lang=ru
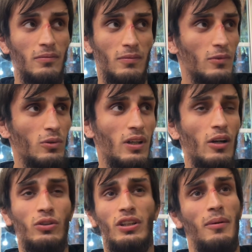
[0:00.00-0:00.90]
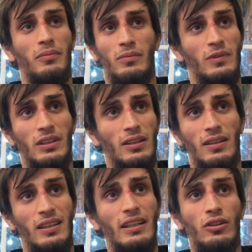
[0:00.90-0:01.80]
Ну, короче, там
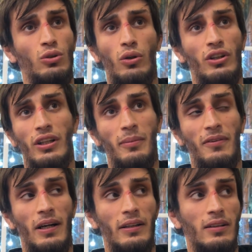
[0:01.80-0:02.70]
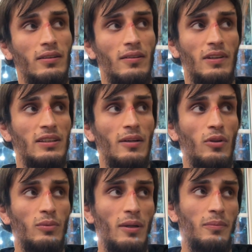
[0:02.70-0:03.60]
дни стойки не бывает. В
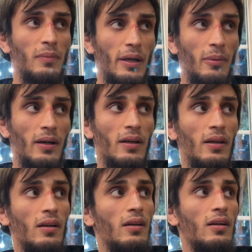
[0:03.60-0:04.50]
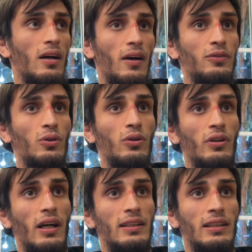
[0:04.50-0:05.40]
основном там борьба. А в стойку
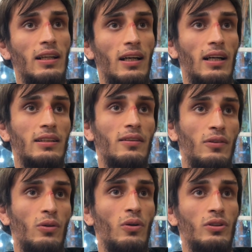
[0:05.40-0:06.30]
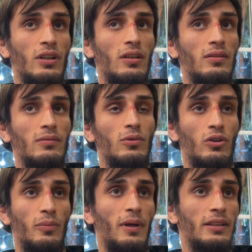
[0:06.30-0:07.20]
я отдельно ходил в другой зал,
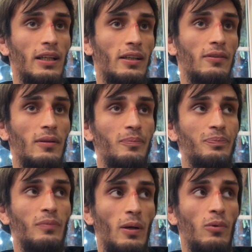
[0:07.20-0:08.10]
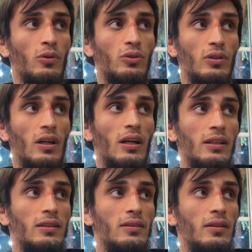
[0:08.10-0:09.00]
тоже подтягивал, по боксу я ходил.